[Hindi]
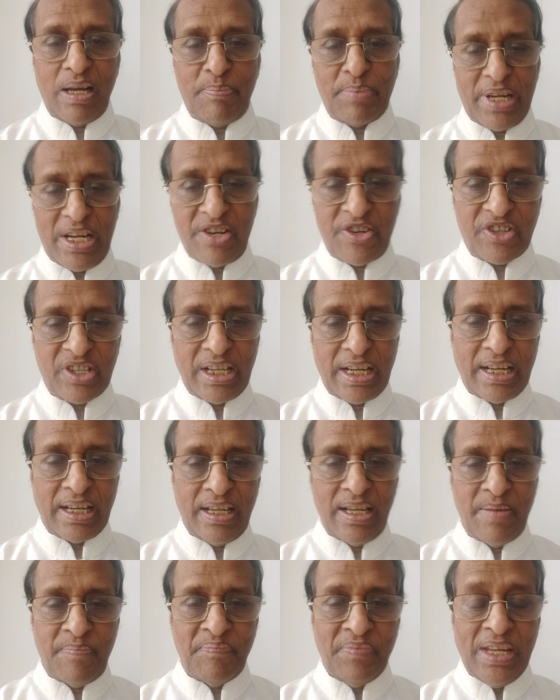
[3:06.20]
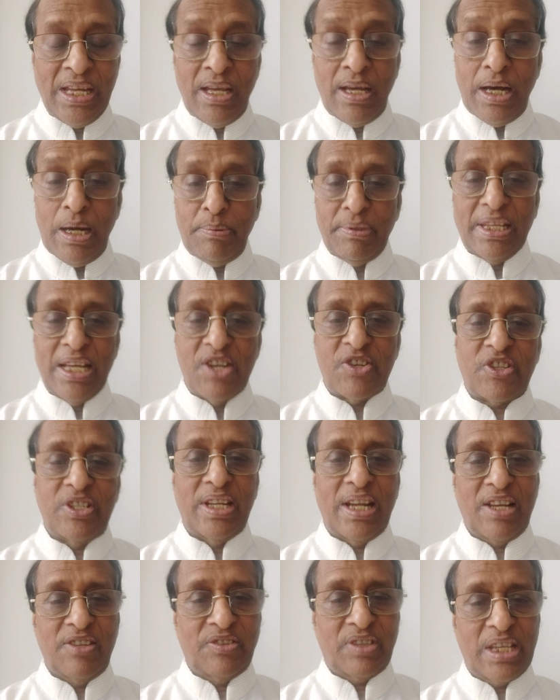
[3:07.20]
का प्रयास करेंगे अब देश की
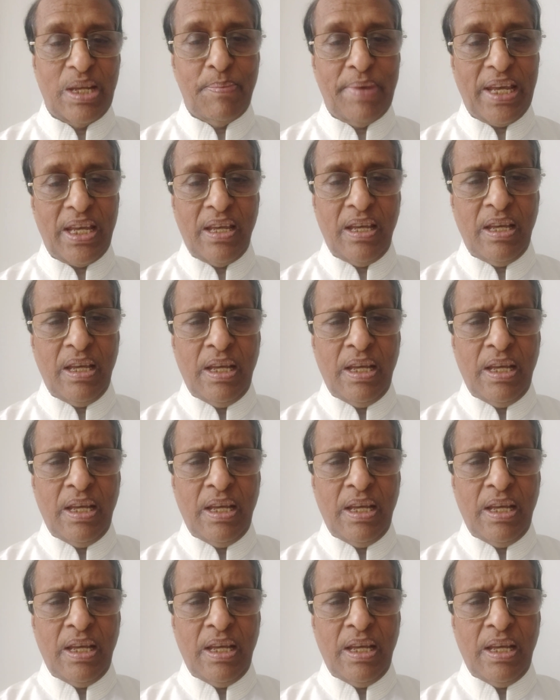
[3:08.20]
राजनीति में